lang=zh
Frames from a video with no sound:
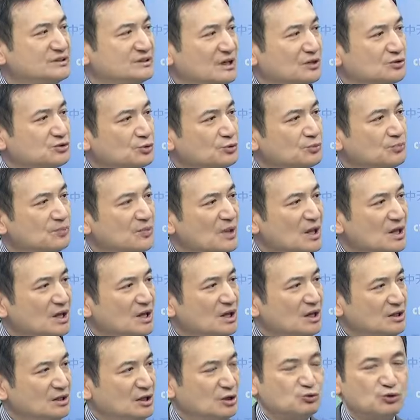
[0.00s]
当中，
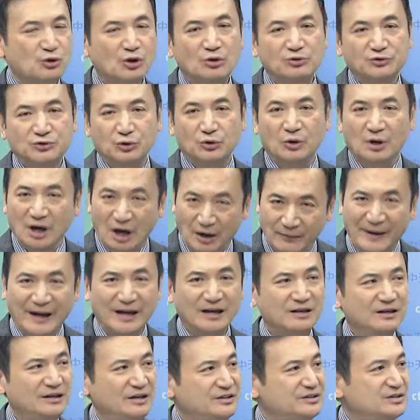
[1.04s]
到最后就好吧，
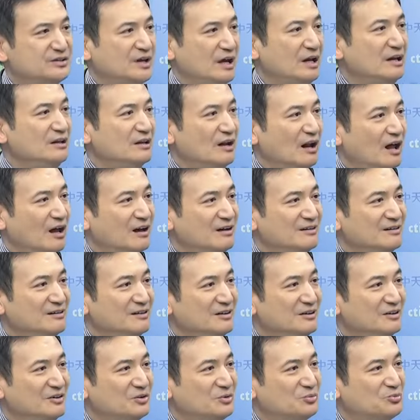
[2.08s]
一次给你了，
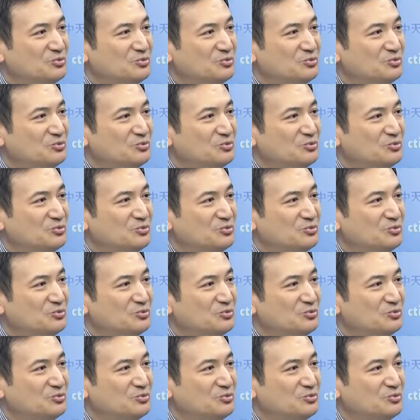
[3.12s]
对不